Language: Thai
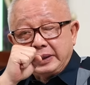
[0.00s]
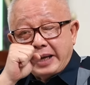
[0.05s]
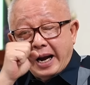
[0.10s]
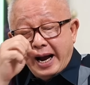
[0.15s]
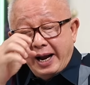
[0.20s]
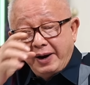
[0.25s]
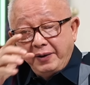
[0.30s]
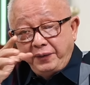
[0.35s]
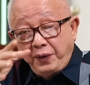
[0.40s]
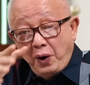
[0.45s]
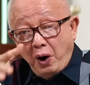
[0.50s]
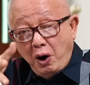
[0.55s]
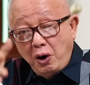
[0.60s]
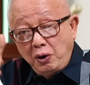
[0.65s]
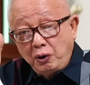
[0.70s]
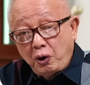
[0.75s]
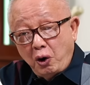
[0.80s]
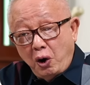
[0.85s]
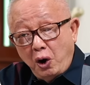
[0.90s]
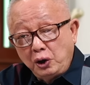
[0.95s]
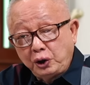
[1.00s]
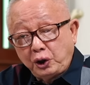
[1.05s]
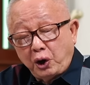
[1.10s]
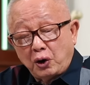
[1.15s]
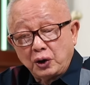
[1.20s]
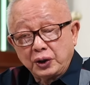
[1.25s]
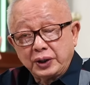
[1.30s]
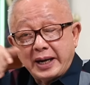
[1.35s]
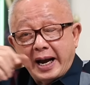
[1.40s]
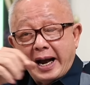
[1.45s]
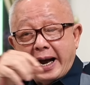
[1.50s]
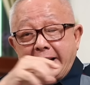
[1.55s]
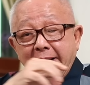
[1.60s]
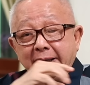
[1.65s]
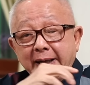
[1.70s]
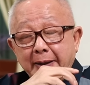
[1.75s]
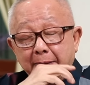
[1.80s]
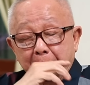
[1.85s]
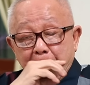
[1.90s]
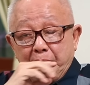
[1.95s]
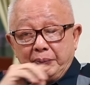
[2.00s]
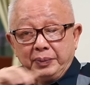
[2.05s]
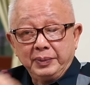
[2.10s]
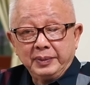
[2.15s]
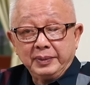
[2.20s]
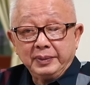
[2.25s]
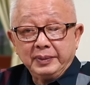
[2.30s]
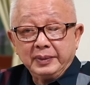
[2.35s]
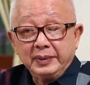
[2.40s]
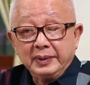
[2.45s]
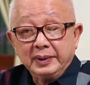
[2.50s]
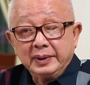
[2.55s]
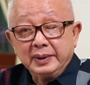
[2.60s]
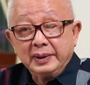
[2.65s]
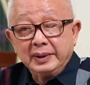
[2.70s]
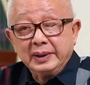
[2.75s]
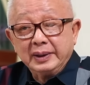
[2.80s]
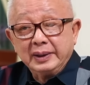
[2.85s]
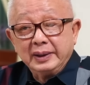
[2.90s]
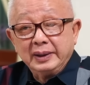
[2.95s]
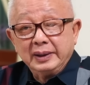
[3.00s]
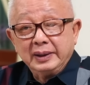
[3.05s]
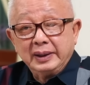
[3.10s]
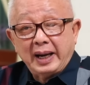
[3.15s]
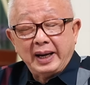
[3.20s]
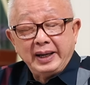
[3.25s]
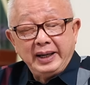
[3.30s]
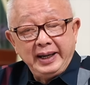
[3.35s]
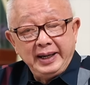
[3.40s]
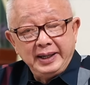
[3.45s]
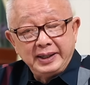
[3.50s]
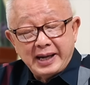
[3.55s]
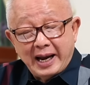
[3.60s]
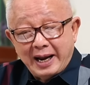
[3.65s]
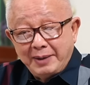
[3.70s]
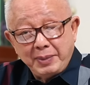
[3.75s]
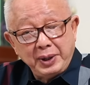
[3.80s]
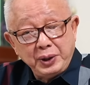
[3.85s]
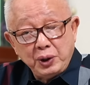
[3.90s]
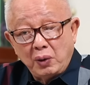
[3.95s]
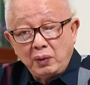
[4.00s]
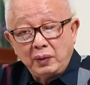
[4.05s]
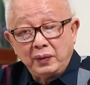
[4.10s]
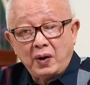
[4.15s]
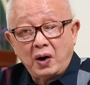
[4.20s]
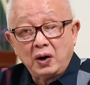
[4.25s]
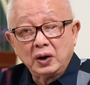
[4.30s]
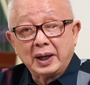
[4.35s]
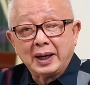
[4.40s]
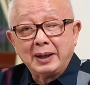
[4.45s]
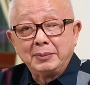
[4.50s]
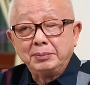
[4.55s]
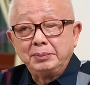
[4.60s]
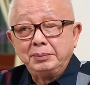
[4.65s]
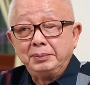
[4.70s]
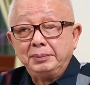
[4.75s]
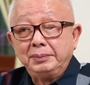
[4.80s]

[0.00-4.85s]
การฟ้องร้องต่อศาลเนี่ยคดีศาลไม่ยกฟ้องหรอกครับ